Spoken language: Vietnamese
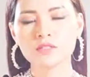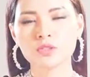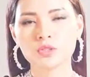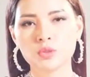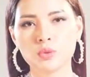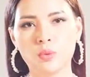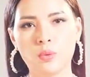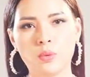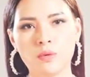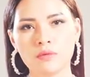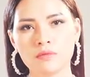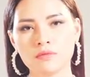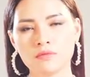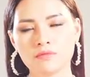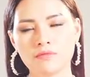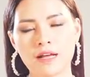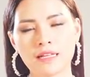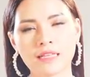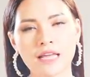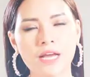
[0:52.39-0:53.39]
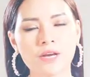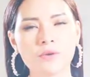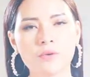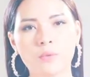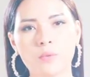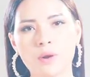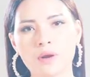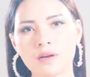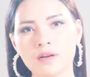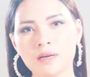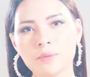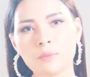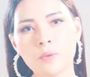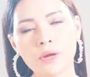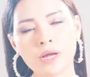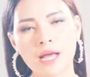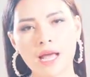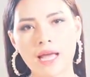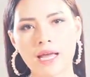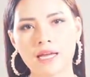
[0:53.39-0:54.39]
tự chủ và thay đổi cuộc đời
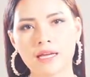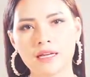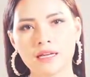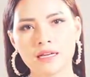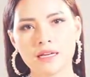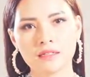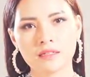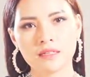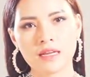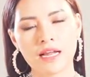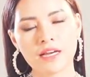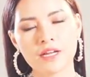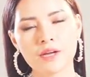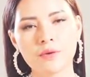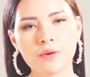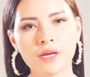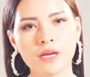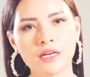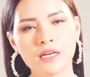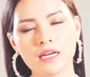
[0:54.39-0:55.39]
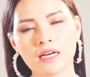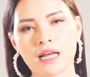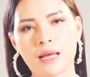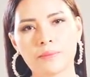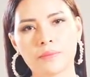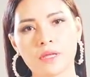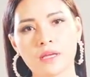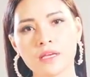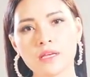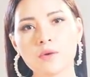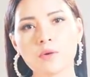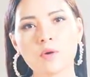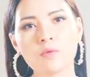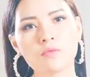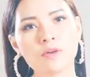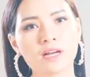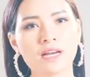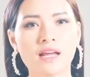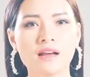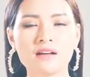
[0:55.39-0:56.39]
mỗi ngày là điều khiến Hiền cảm thấy yêu
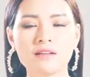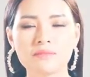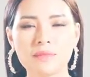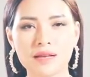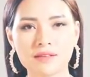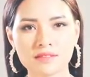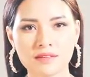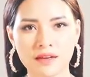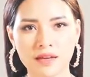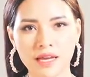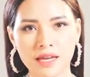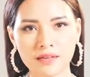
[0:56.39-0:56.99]
công việc này hơn bao giờ